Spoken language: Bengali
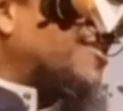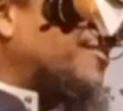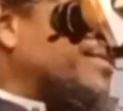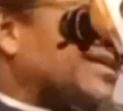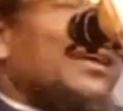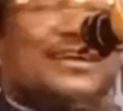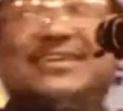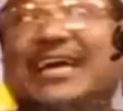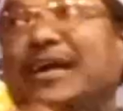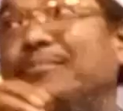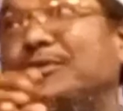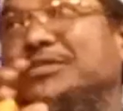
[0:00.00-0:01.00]
দেখা হবে
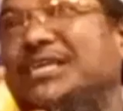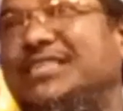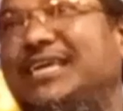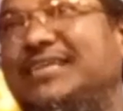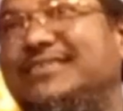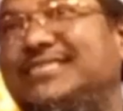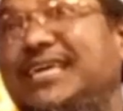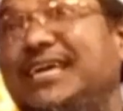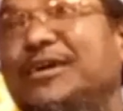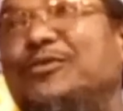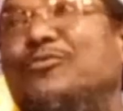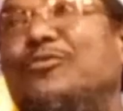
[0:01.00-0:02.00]
টাকা পয়সা দিয়ে দিছে
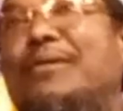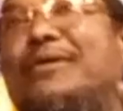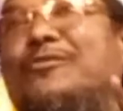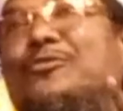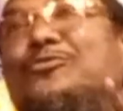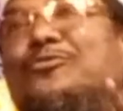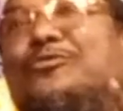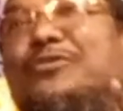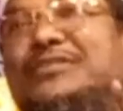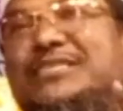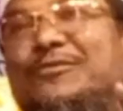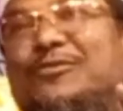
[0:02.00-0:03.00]
ও আবার নতুন
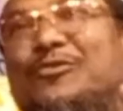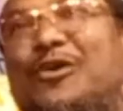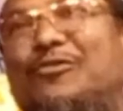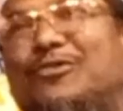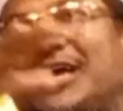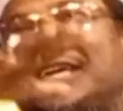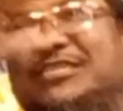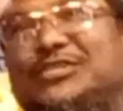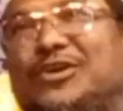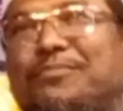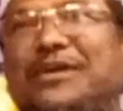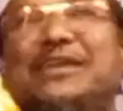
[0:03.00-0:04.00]
করে যে ওর গহনাগাটি সব